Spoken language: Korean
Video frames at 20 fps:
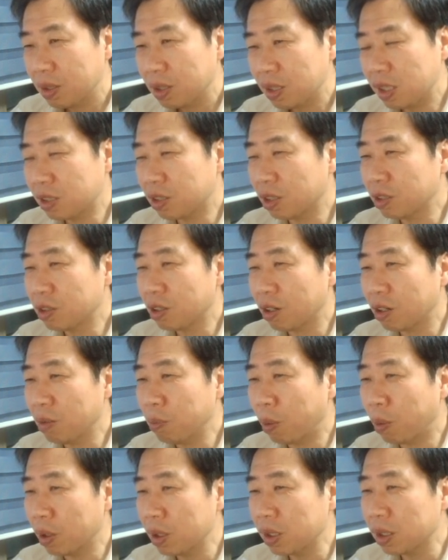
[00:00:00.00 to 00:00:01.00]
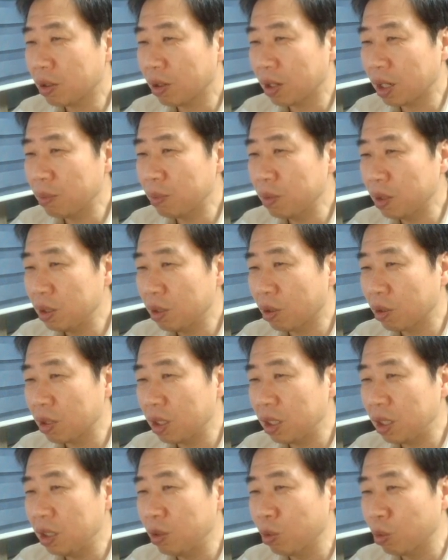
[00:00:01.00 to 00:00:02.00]
실전처럼 버릴 거라면
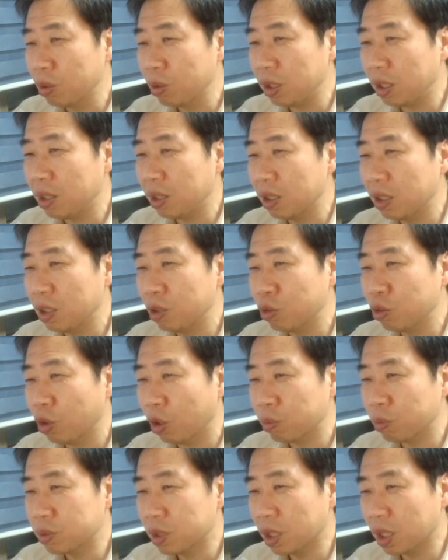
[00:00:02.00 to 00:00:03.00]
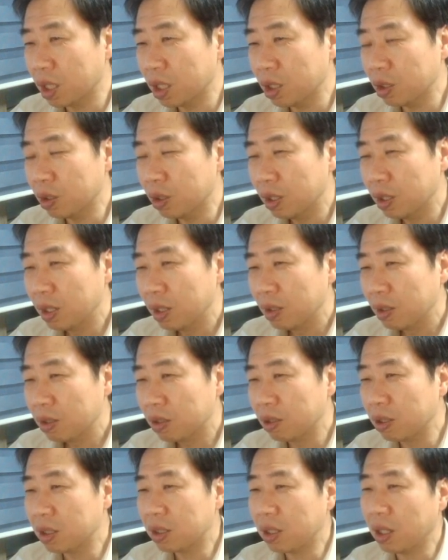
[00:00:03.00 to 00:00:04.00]
여기 이도은 있을 이유가 없잖아요.
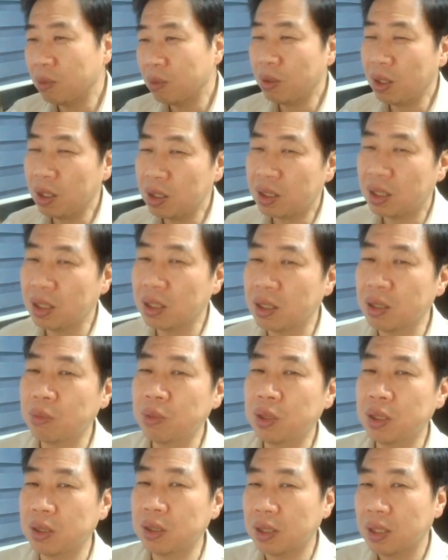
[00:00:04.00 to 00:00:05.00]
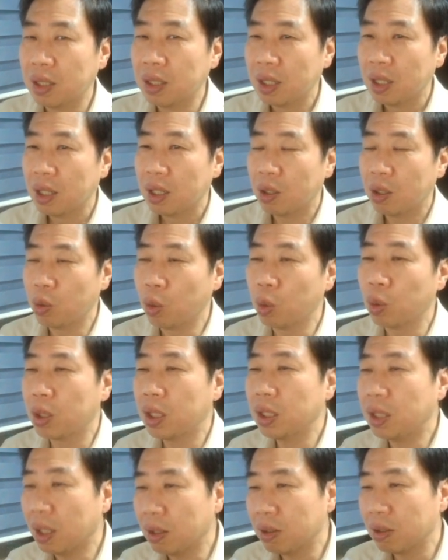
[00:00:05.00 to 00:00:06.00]
그렇기 때문에 지금은
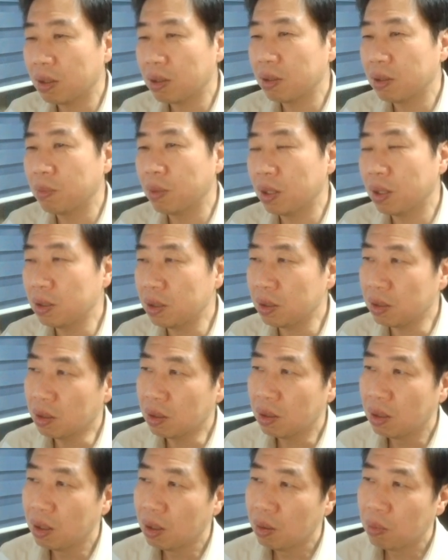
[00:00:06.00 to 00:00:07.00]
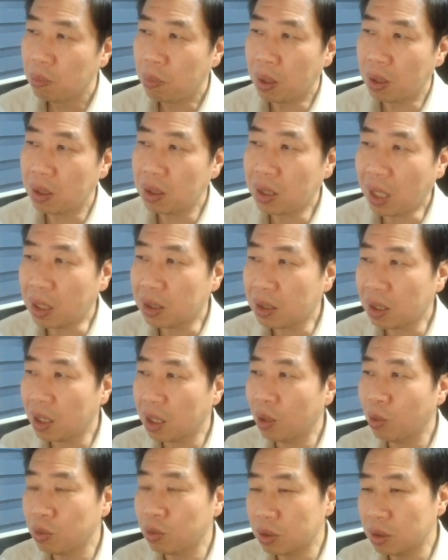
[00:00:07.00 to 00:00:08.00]
이렇게 됐었으면은 100이 다
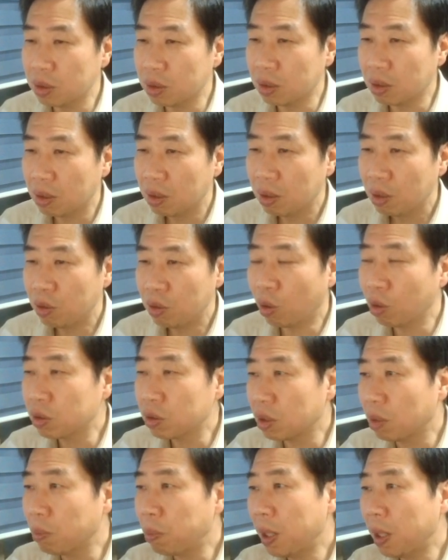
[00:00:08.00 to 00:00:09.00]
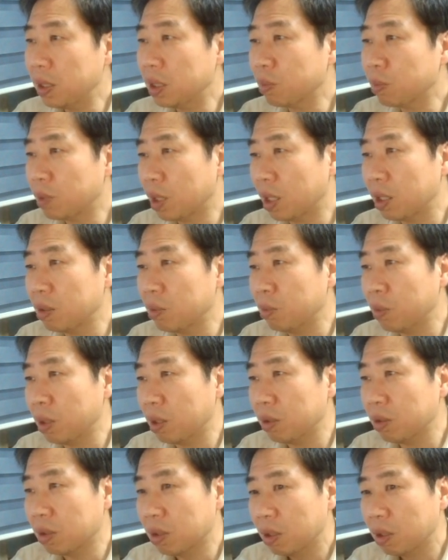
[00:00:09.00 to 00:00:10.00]
따라오는 0.8집
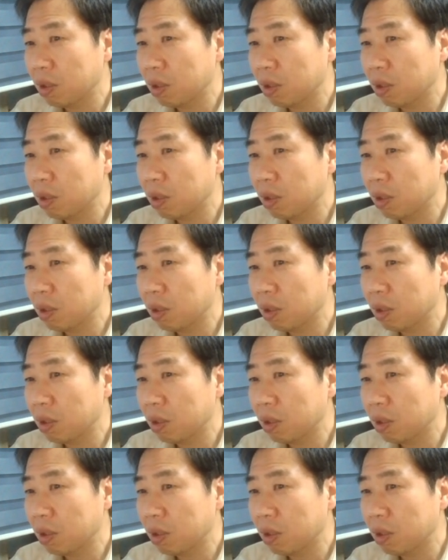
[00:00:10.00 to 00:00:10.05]
차이면